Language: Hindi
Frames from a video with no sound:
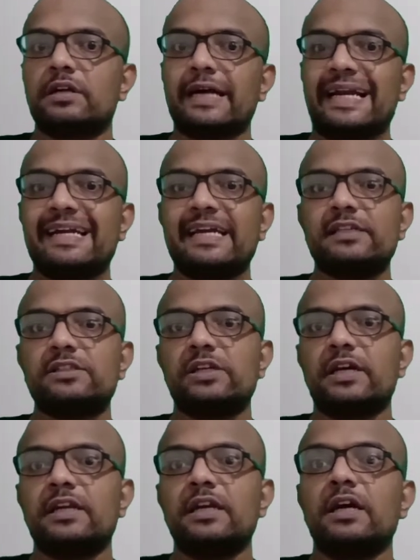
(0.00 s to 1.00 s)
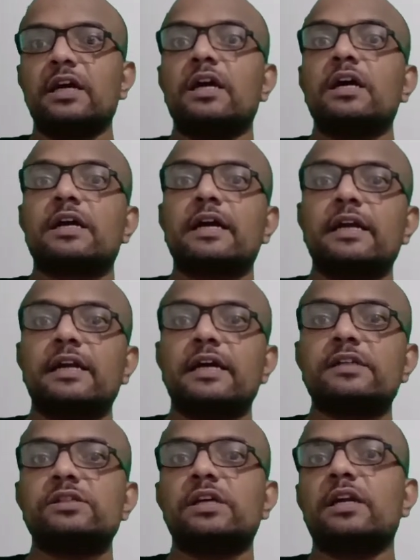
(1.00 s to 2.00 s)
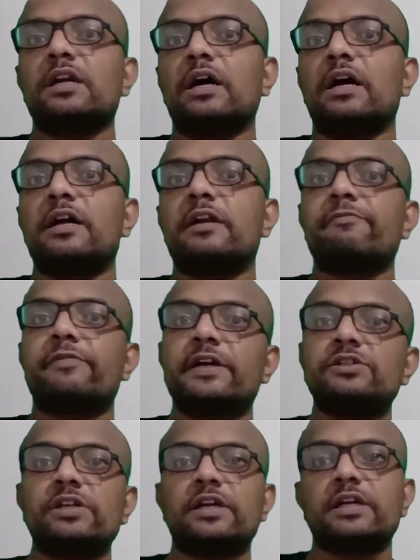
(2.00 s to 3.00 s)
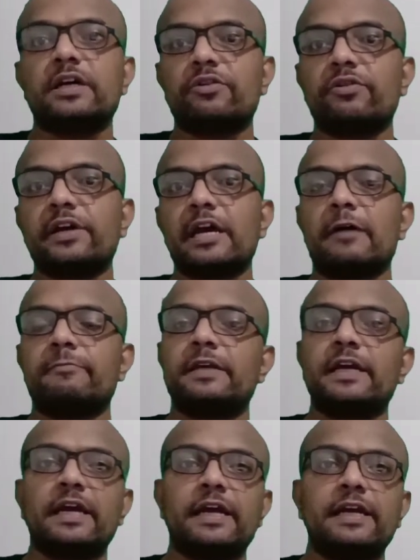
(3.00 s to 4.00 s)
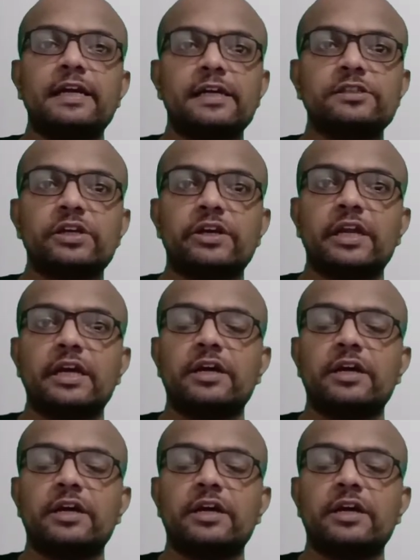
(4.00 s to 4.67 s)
कंडक्शन कंडक्शन और फ्रिक्शन करोगे आप ठीक है इंडक्शन नहीं